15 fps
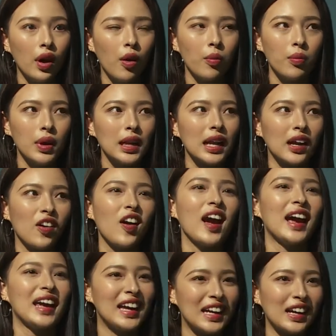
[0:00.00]
Không biết là có
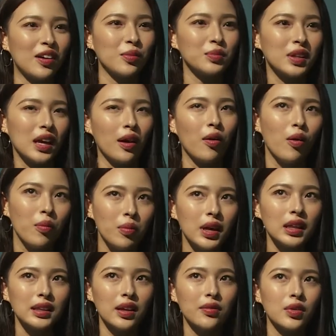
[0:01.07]
hay hay không thì Hảo không
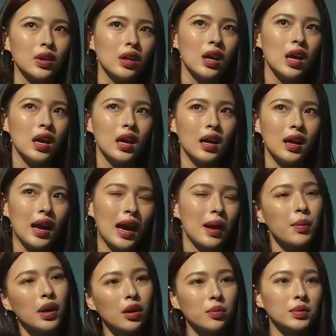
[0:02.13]
biết, tại vì hai
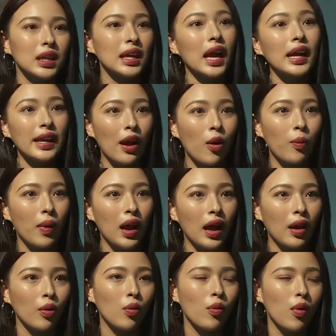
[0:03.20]
bên công ty khác nhau mà
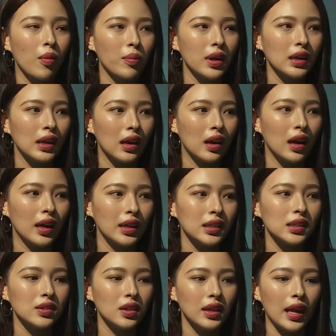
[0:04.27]
Hảo cũng không biết là ấy
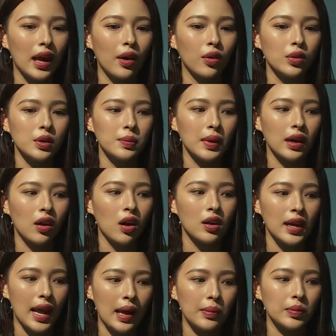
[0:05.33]
như thế nào. Nhưng mà có
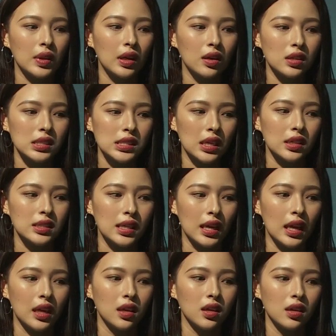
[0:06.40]
nam thì có sẽ
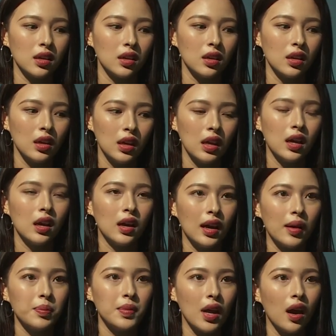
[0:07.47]
sẽ
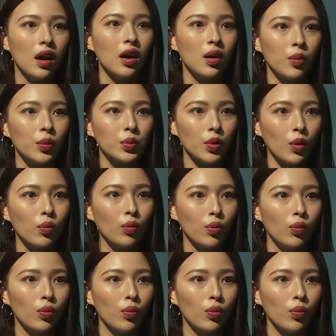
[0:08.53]
hấp dẫn hơn một chút.